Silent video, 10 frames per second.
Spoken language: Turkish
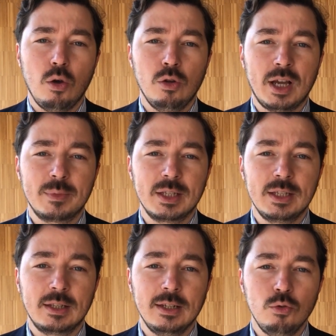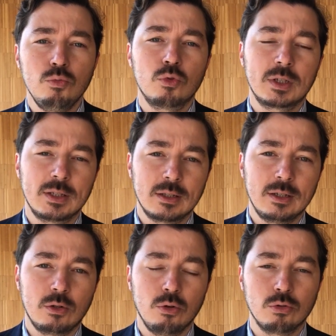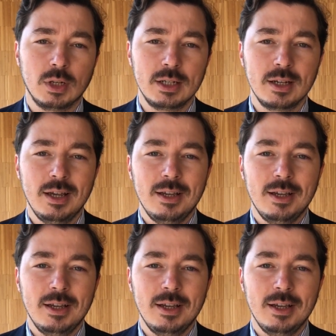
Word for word: önemsedikleri, umursadıkları konular.